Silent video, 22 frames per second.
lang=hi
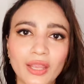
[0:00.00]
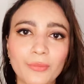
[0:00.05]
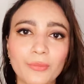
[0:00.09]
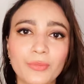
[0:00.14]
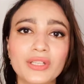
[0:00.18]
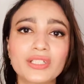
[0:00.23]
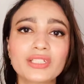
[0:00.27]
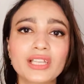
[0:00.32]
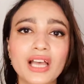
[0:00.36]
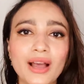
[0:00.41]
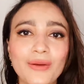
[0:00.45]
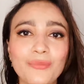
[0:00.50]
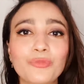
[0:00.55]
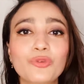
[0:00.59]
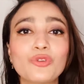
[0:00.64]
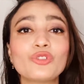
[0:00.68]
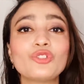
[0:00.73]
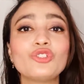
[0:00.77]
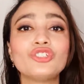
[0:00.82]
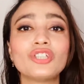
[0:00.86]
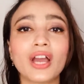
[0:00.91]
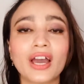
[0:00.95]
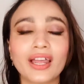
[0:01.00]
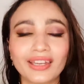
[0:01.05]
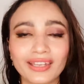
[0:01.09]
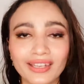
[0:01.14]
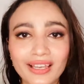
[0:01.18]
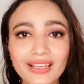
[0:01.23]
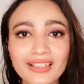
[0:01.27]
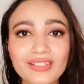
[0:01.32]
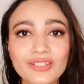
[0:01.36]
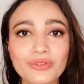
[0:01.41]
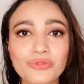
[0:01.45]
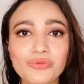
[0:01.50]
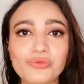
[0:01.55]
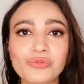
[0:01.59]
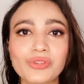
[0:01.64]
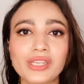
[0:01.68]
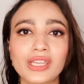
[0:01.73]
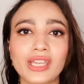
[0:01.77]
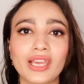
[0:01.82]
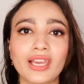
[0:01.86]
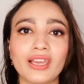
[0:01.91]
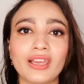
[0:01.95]
बस आपको जानना
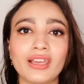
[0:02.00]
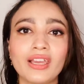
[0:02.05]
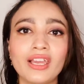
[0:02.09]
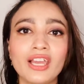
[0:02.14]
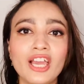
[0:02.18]
जरूरी है